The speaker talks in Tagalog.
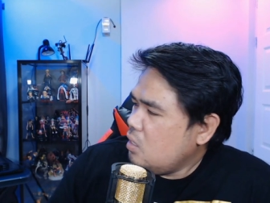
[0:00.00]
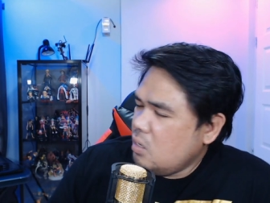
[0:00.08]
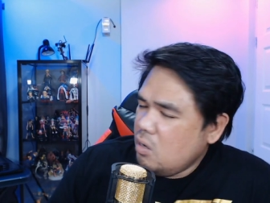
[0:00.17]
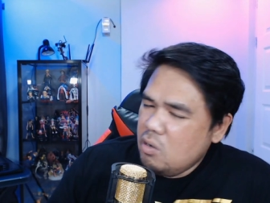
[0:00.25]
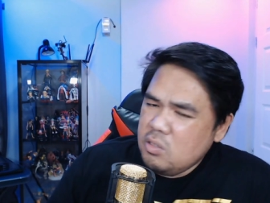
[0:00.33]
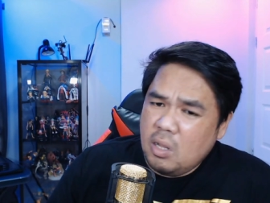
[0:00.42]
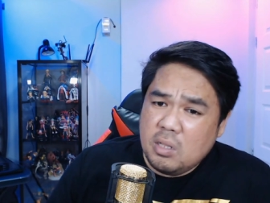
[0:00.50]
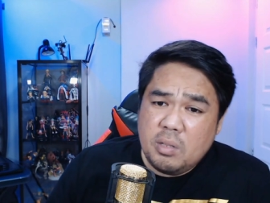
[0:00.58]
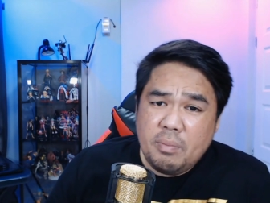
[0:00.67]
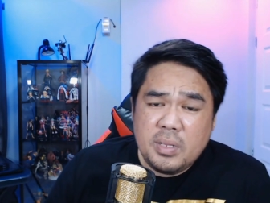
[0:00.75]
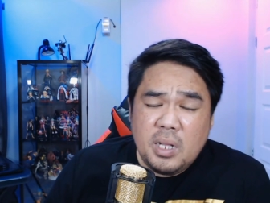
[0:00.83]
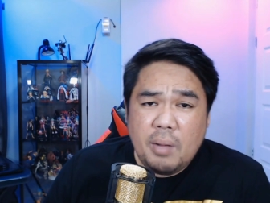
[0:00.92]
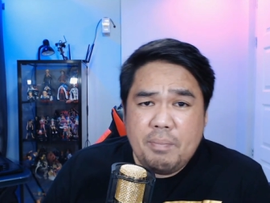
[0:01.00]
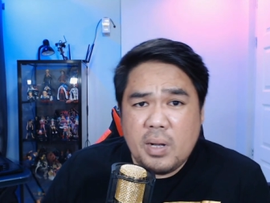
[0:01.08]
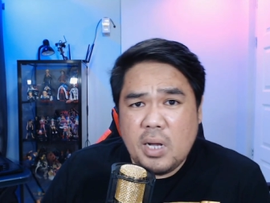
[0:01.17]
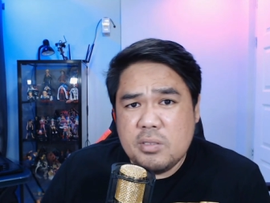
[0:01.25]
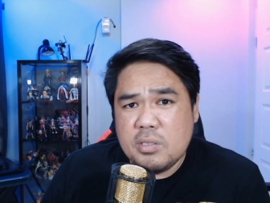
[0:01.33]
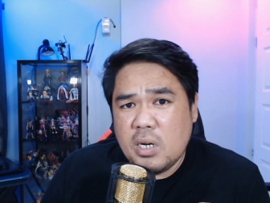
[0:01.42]
Oh, na, na ba
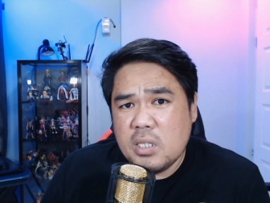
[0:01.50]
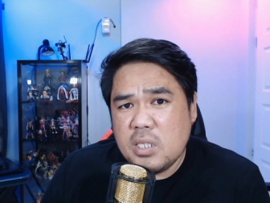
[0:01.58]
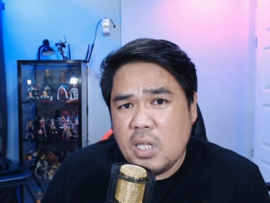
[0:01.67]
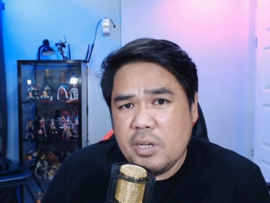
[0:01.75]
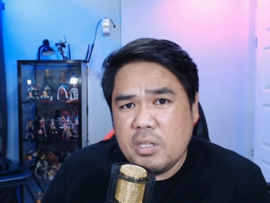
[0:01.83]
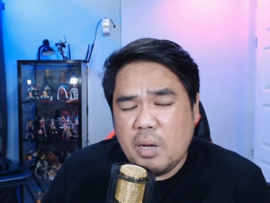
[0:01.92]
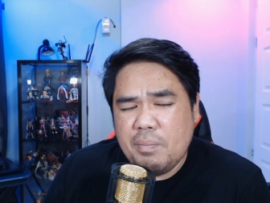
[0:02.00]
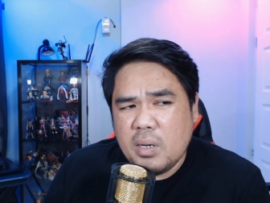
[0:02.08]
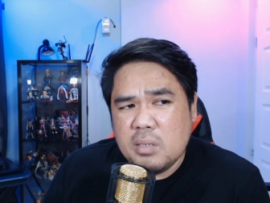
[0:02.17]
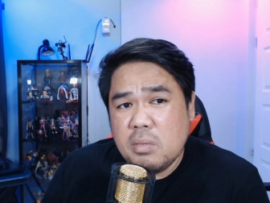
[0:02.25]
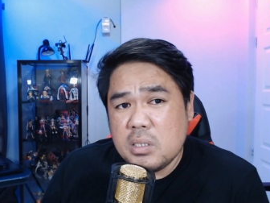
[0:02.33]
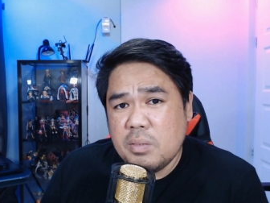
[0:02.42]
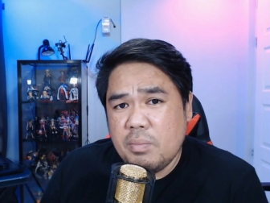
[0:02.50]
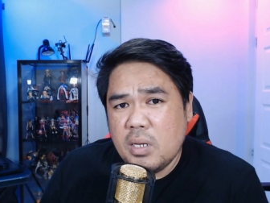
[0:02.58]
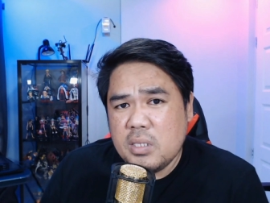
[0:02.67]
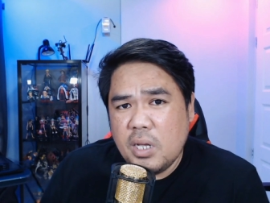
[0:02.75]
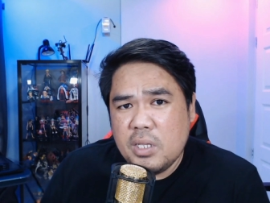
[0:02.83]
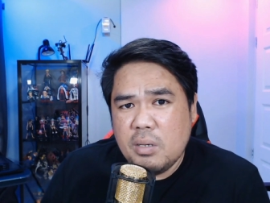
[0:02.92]
nakapag ano na rin tayo, nakapag-unbox na pala
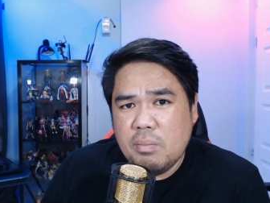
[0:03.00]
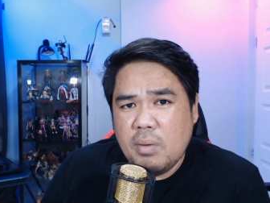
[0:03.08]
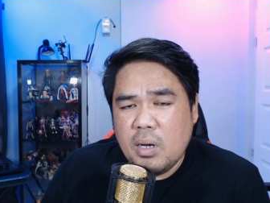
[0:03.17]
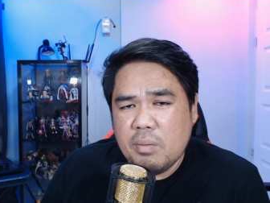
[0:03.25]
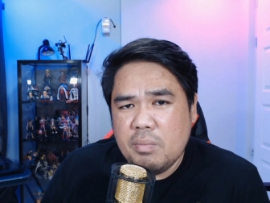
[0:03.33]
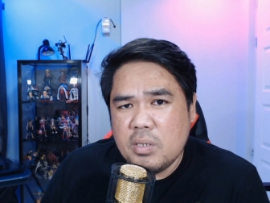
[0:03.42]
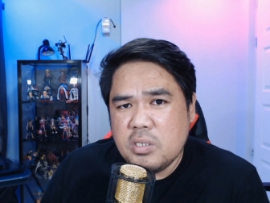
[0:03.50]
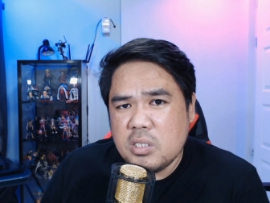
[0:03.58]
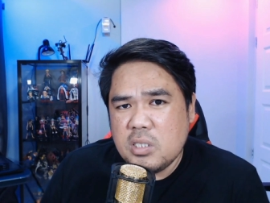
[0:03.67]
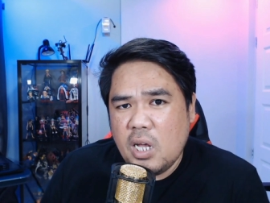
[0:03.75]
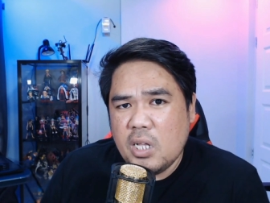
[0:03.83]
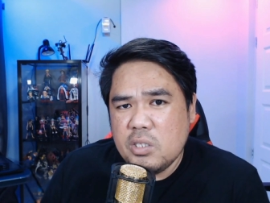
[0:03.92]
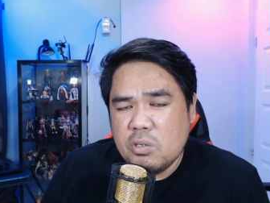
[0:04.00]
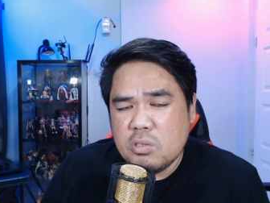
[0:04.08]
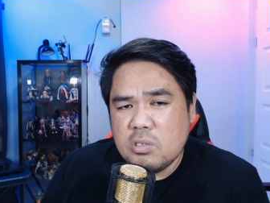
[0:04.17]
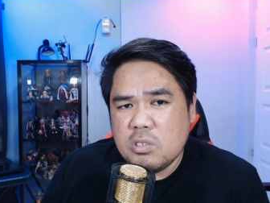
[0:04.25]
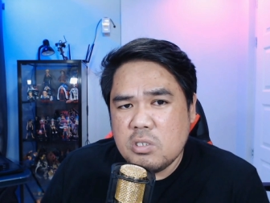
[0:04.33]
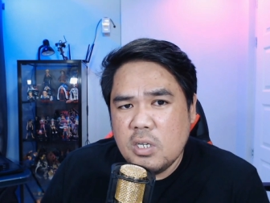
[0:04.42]
tayo ng Marvel si
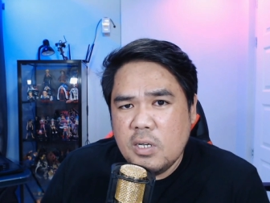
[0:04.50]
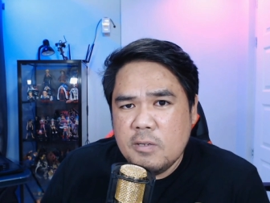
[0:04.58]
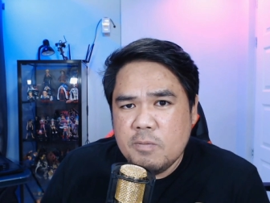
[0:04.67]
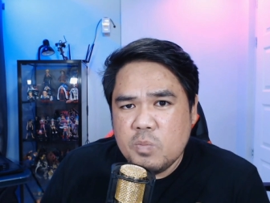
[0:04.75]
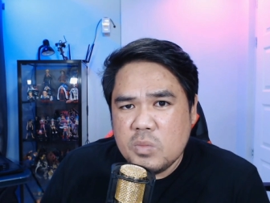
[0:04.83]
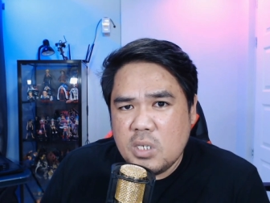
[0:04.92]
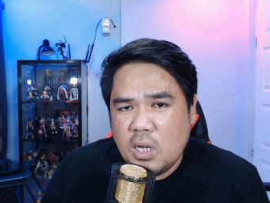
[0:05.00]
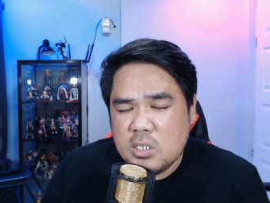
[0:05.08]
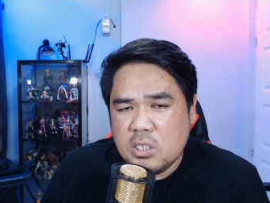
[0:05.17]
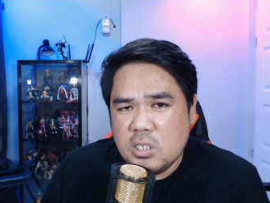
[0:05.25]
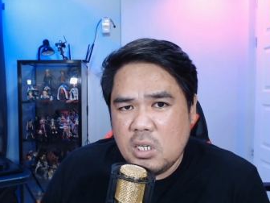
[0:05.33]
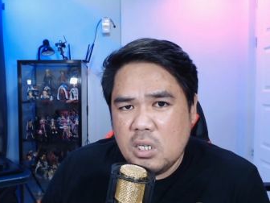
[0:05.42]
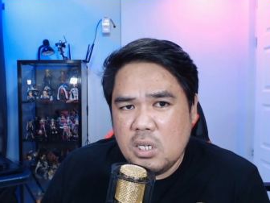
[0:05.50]
Thanos saka si